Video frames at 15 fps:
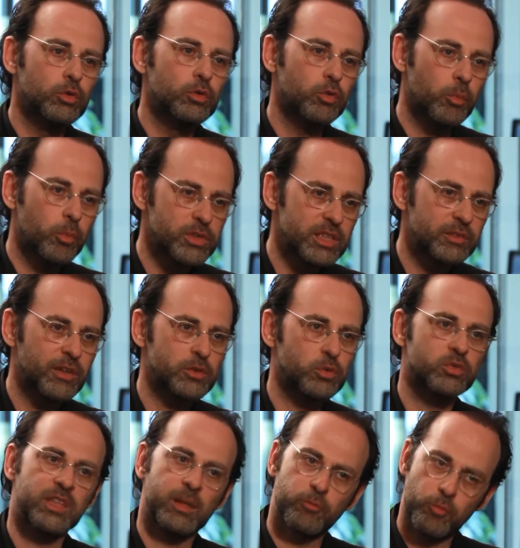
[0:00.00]
Se poser de
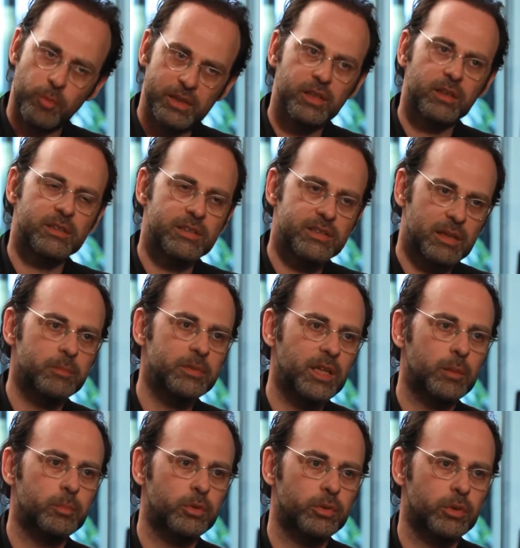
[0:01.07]
façon simple ne veut pas dire que c'est simple d'y
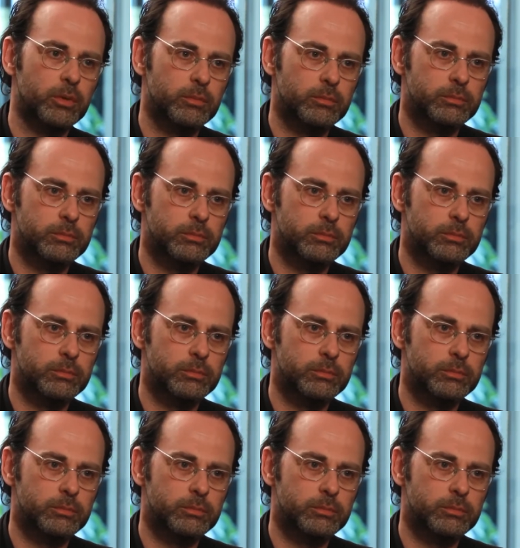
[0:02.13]
répondre.